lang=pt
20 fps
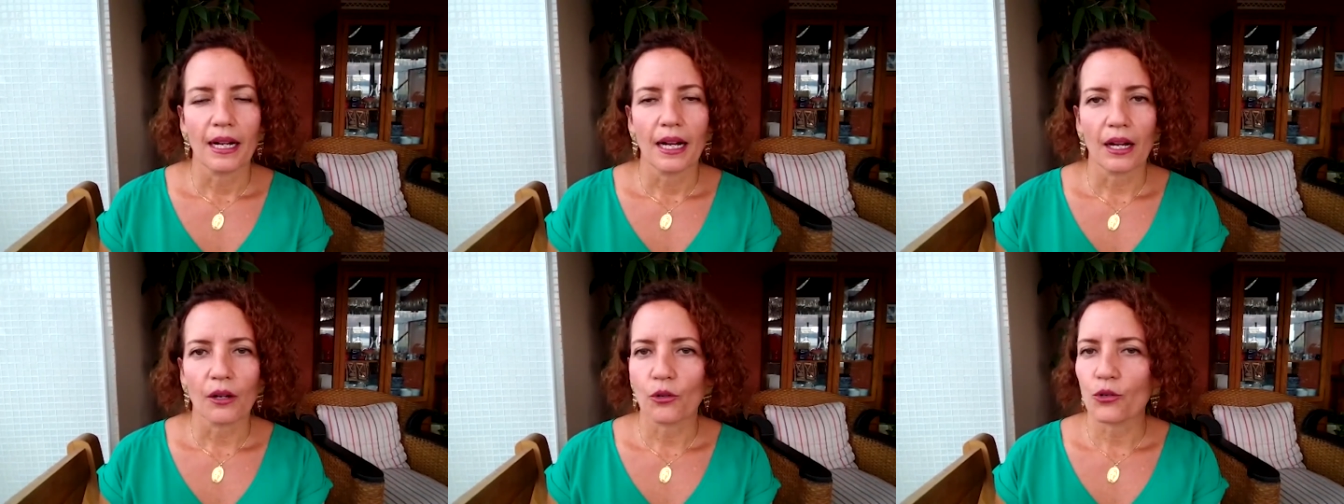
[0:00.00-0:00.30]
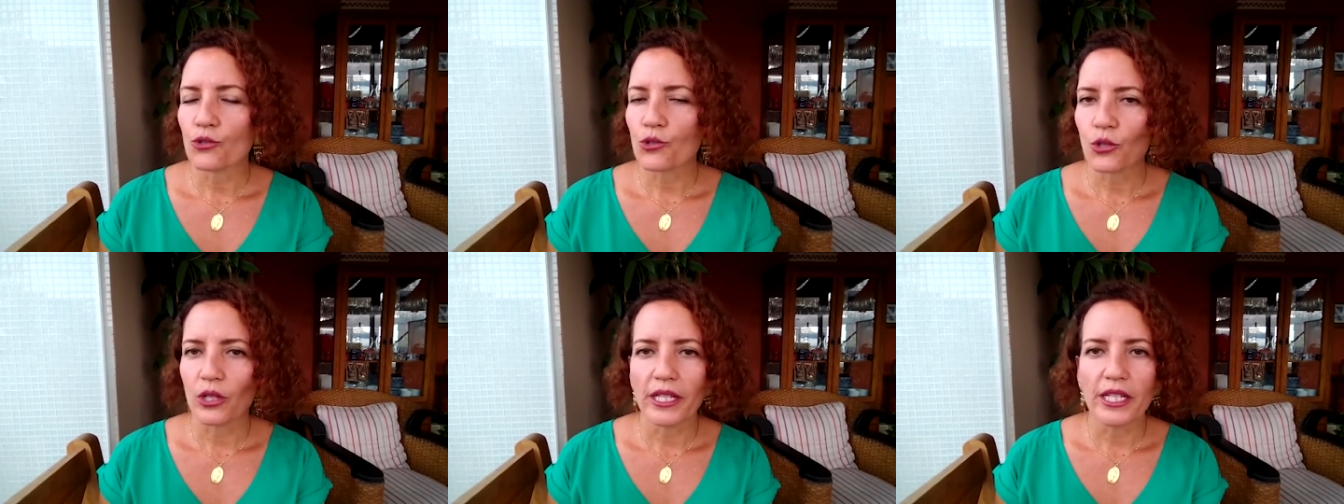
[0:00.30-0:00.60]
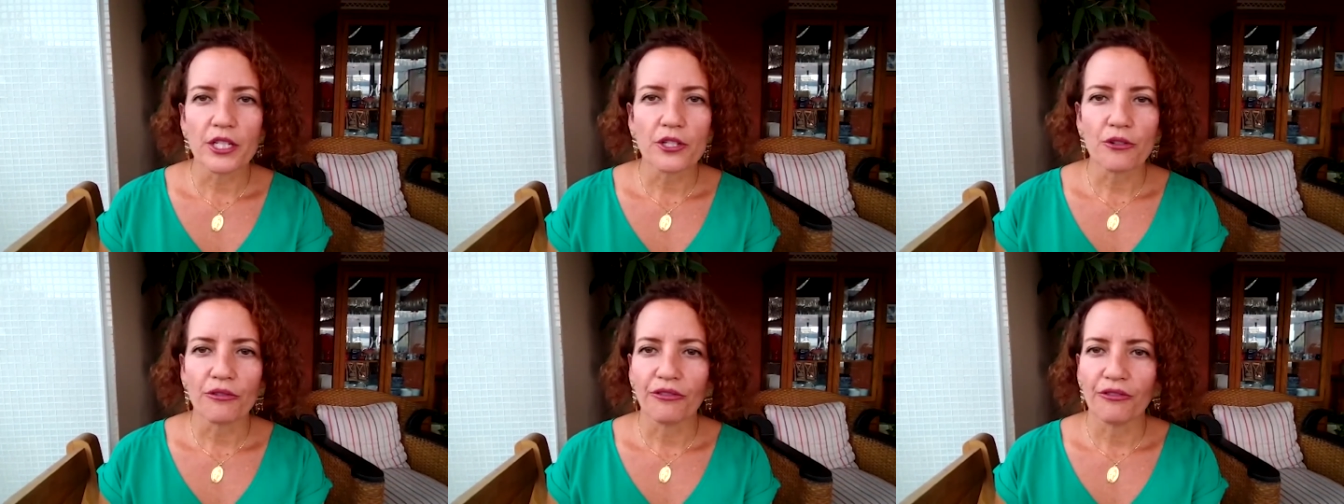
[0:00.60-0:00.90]
A
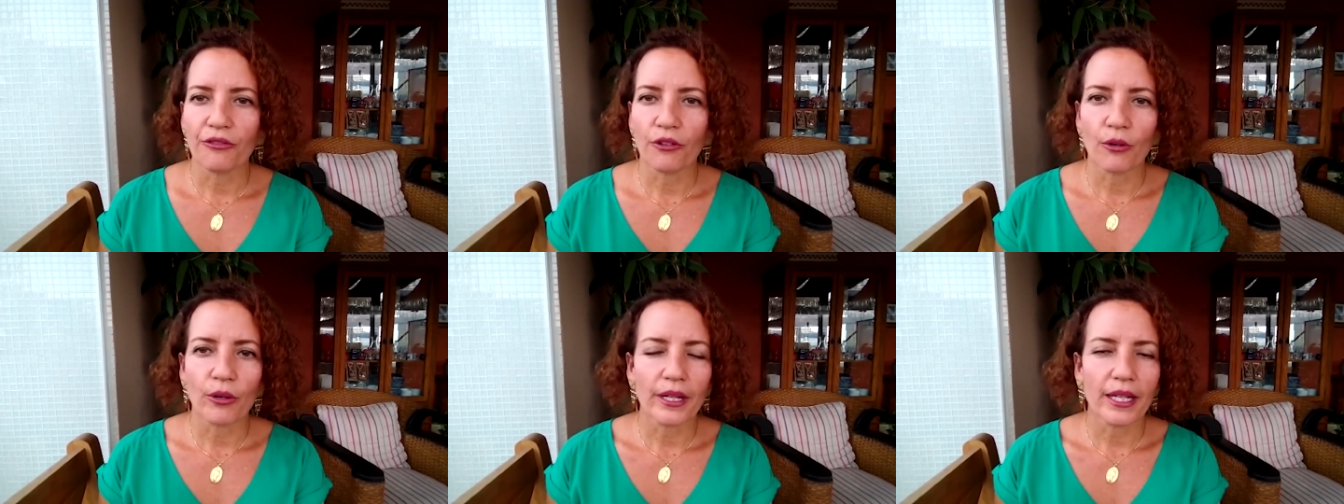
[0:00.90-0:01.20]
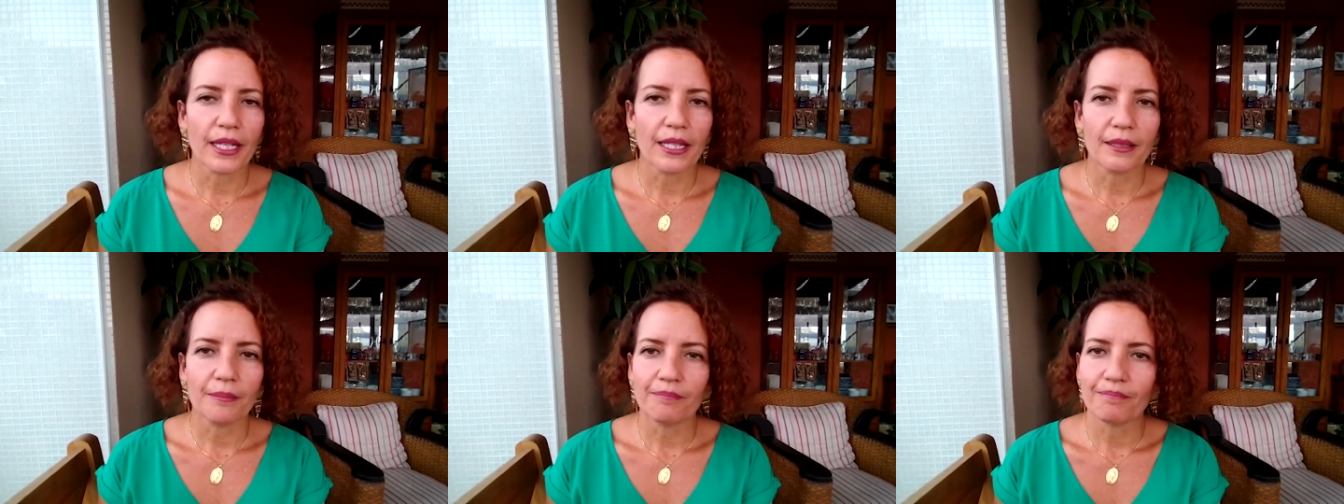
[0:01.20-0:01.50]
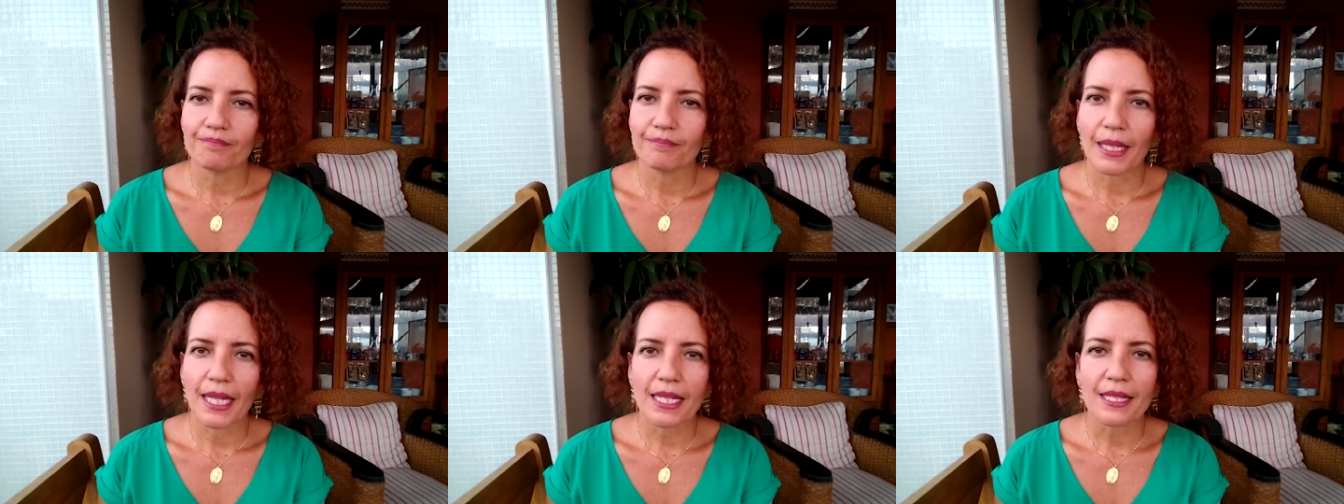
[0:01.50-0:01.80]
Consolide foi
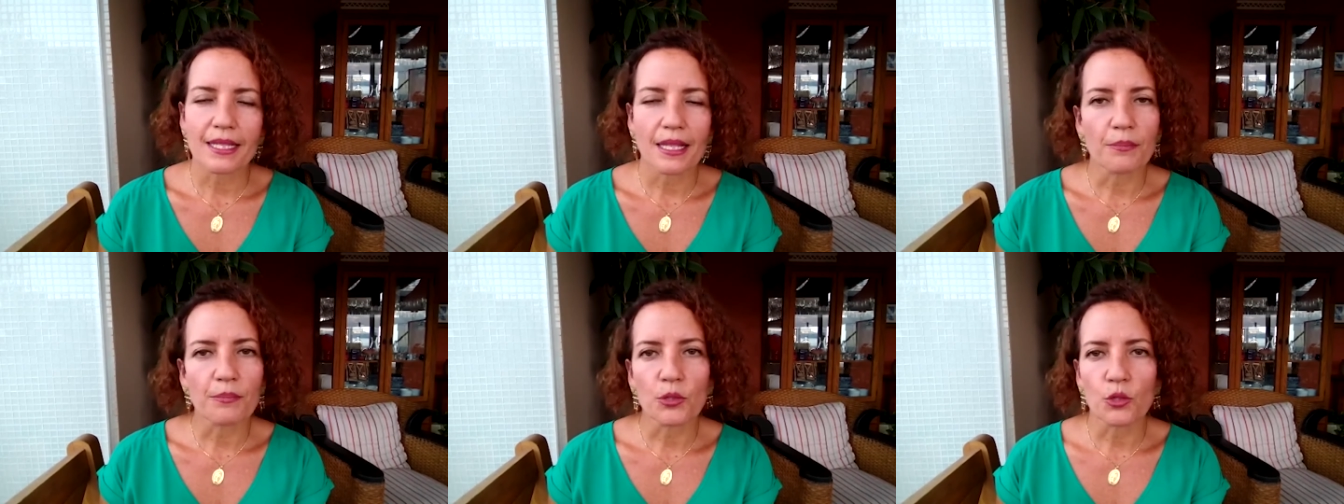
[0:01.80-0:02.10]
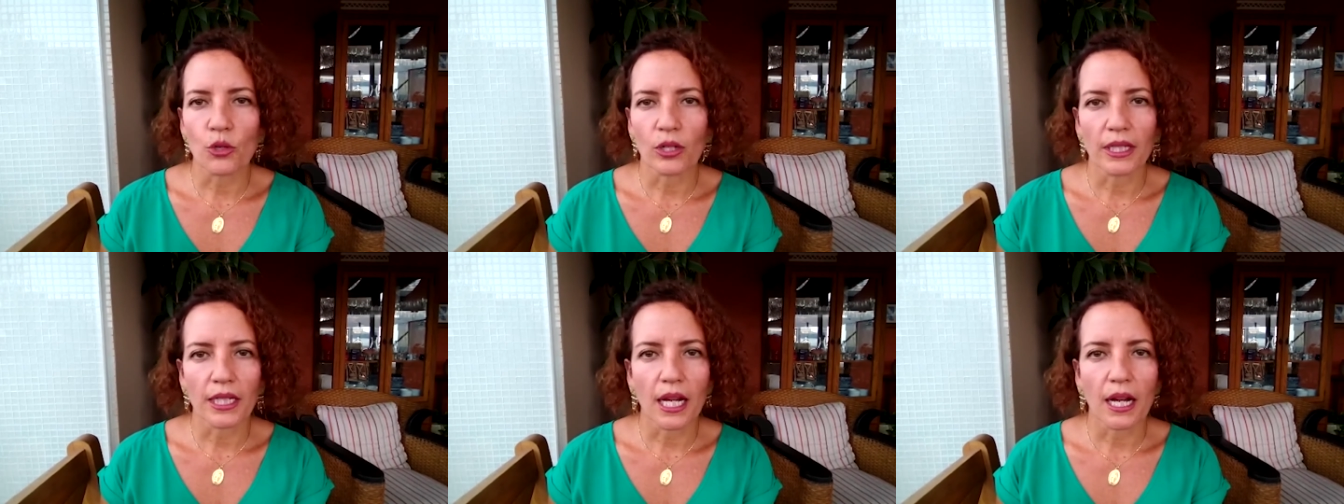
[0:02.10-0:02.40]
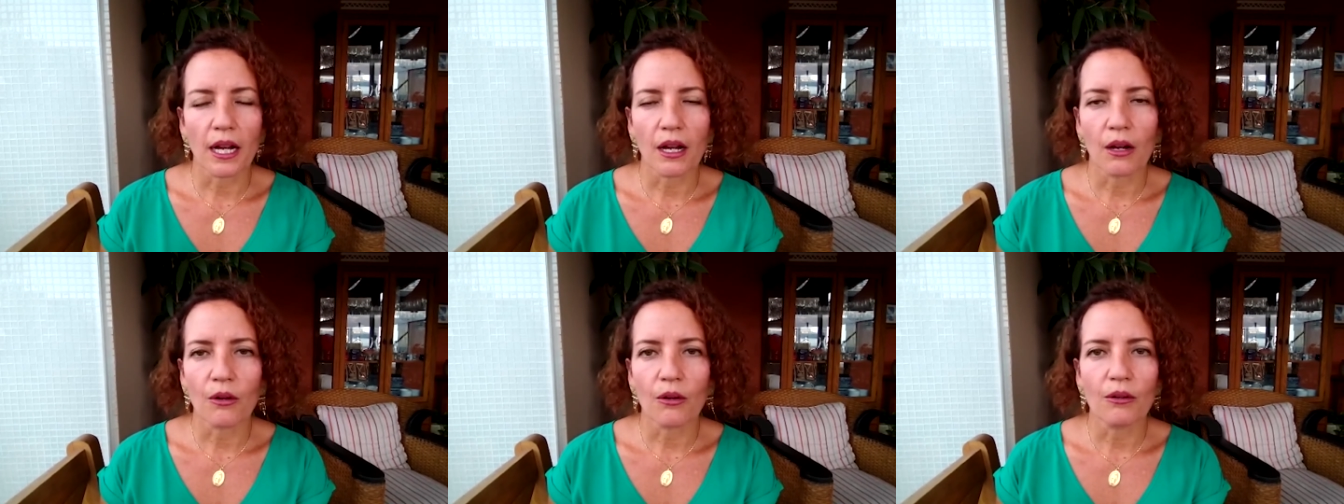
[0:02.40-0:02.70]

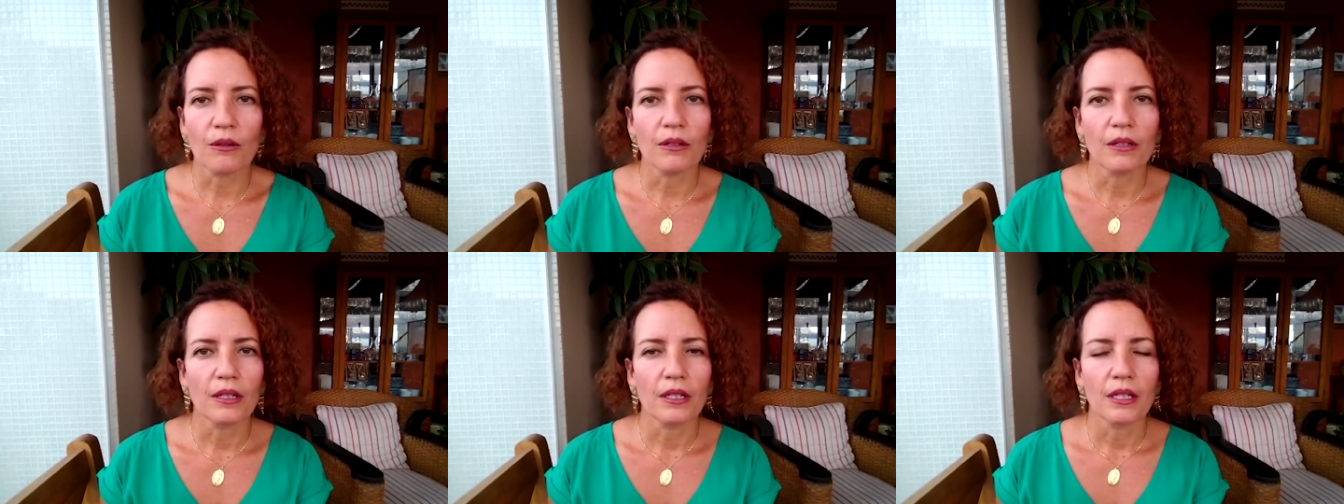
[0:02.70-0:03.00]
excepcional,